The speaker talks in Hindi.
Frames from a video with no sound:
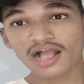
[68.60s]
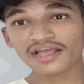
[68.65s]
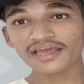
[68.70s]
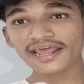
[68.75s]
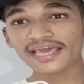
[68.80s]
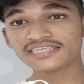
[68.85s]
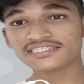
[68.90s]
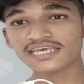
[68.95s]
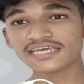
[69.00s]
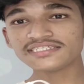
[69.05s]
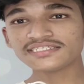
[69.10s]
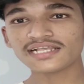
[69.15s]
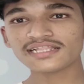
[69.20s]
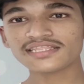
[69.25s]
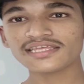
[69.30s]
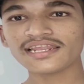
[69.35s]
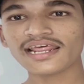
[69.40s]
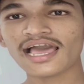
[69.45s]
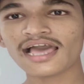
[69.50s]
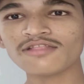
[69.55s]
अगर ऐसा ही
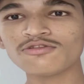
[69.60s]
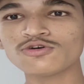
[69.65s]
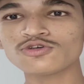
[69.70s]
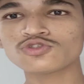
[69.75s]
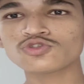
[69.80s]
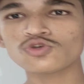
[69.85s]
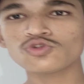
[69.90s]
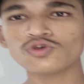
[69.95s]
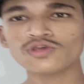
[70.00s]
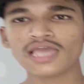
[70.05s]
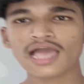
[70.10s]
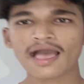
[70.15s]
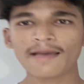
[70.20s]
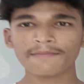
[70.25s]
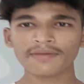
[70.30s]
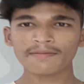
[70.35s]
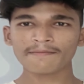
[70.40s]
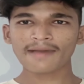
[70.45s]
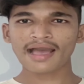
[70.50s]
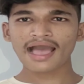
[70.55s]
चलते रहा दोस्तों तो यहाँ
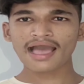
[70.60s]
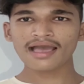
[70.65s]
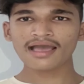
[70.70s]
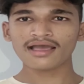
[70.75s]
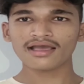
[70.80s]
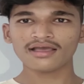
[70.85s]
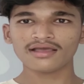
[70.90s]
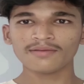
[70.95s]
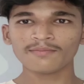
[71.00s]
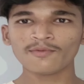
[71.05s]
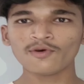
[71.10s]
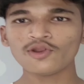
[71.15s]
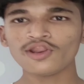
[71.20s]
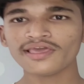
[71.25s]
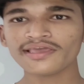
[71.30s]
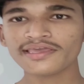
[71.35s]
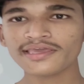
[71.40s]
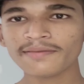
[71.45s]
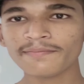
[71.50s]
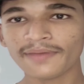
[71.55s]
पे माँ
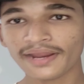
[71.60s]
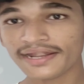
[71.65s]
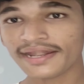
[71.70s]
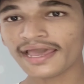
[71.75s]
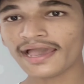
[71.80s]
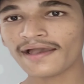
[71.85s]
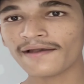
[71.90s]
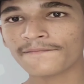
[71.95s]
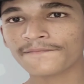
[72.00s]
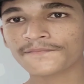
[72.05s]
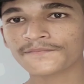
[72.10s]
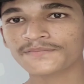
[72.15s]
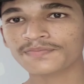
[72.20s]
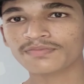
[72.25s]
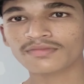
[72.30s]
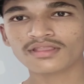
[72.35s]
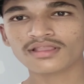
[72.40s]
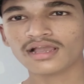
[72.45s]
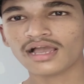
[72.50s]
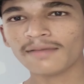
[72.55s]
बोलेगी बेटा
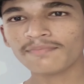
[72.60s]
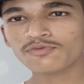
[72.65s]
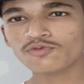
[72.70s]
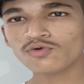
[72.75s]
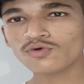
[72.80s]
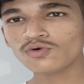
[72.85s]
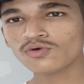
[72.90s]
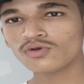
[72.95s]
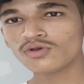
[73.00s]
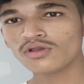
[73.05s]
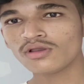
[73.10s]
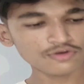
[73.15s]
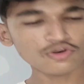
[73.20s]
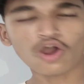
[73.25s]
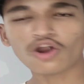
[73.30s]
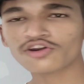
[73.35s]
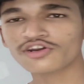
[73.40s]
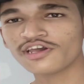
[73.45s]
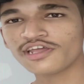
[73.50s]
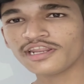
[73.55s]
अब तू
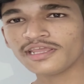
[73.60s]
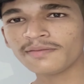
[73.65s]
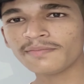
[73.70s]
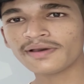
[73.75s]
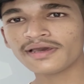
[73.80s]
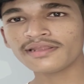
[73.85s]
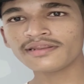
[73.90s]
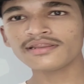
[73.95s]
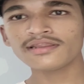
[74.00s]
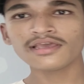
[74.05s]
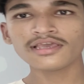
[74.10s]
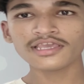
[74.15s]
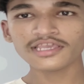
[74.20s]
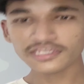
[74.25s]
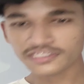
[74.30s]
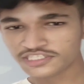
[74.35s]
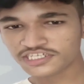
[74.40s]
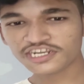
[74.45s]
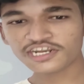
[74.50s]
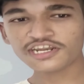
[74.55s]
डॉक्टर नहीं बन
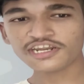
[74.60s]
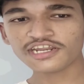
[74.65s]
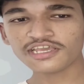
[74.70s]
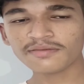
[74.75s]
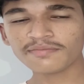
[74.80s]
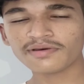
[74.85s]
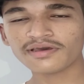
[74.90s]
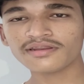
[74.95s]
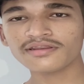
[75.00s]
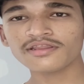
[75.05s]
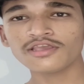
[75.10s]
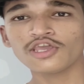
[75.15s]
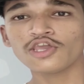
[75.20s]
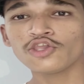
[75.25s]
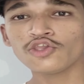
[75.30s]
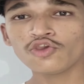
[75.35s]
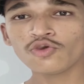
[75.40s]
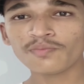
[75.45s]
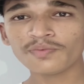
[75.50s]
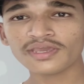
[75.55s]
इंजीनियर नहीं बन
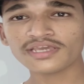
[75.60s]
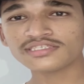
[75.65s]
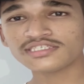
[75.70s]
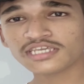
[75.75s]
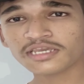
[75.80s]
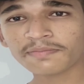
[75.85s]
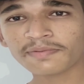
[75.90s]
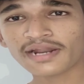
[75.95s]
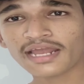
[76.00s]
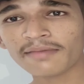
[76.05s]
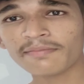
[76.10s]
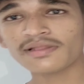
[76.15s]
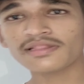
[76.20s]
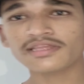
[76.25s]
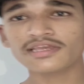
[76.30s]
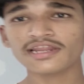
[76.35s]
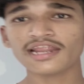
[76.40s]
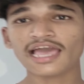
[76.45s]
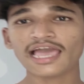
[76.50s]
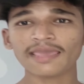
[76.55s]
यूपीएससी ही पढ़ाई
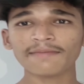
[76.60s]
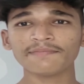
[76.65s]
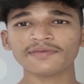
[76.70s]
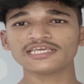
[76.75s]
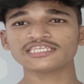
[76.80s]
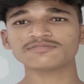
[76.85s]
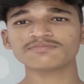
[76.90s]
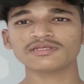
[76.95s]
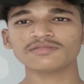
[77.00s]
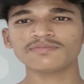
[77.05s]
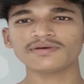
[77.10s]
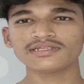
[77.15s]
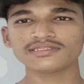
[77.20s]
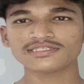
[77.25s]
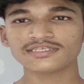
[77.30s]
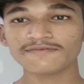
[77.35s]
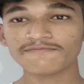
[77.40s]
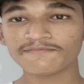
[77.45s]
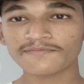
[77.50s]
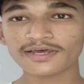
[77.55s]
मत कर आईपीएस मत बन
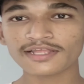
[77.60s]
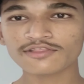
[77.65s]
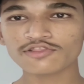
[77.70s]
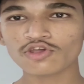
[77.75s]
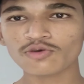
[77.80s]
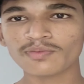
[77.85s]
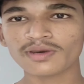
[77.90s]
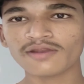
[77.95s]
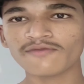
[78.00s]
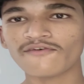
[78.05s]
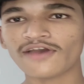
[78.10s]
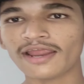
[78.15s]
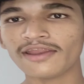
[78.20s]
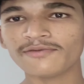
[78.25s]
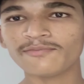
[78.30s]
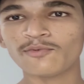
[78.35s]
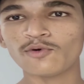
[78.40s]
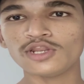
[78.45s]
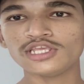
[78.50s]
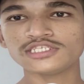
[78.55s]
सिर्फ बन तो बन
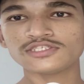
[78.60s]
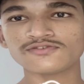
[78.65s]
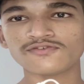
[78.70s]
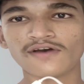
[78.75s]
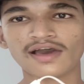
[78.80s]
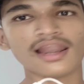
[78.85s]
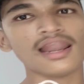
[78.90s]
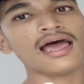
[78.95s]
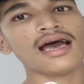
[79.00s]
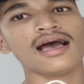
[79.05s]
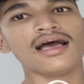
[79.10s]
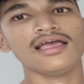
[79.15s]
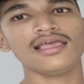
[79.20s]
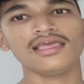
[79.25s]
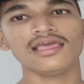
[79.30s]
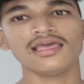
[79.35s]
वाइट पुलिस वाला